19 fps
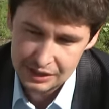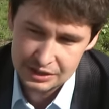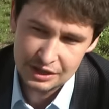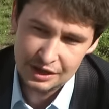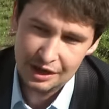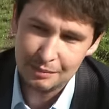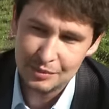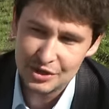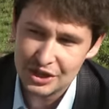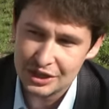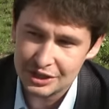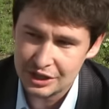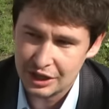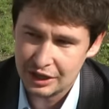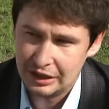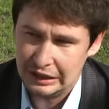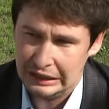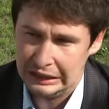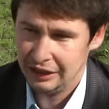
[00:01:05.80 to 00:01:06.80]
Czyli ja myślę,
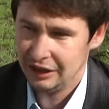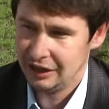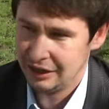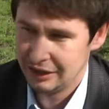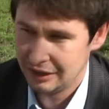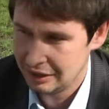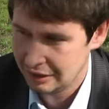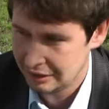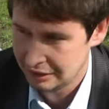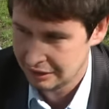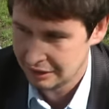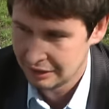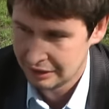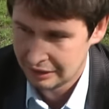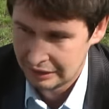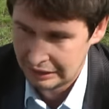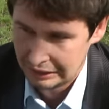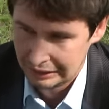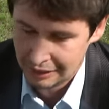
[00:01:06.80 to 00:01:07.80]
że
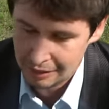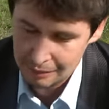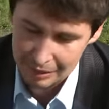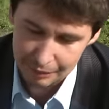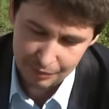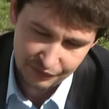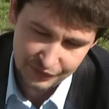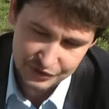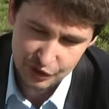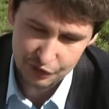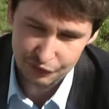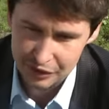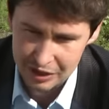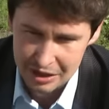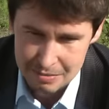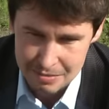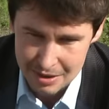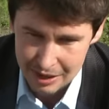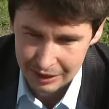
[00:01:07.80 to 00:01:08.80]
profesor
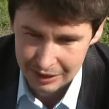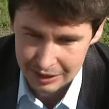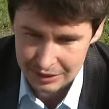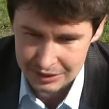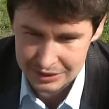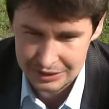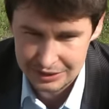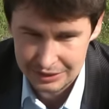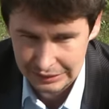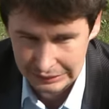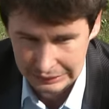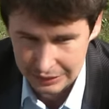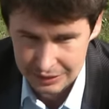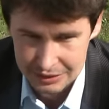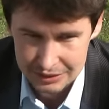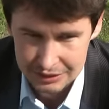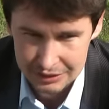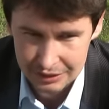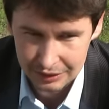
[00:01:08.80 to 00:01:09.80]
Filipiak jest,
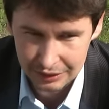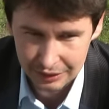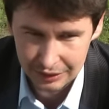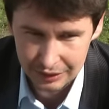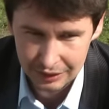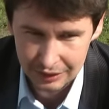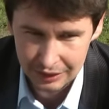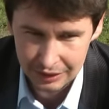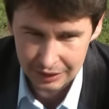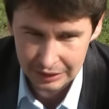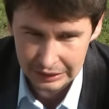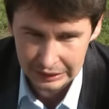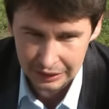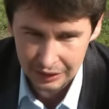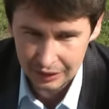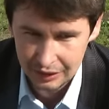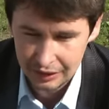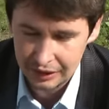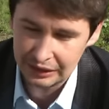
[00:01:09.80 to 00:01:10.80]
jest
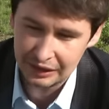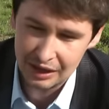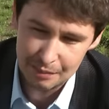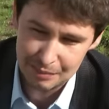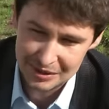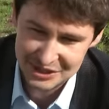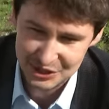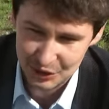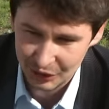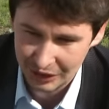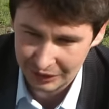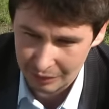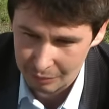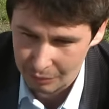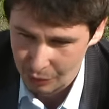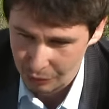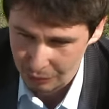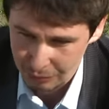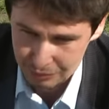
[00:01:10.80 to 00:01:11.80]
tyle
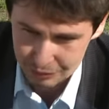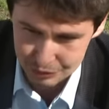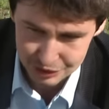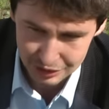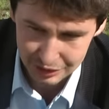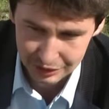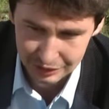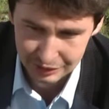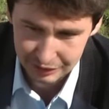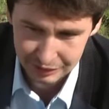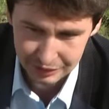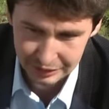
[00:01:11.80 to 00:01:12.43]
pasjonatem klubu, że e,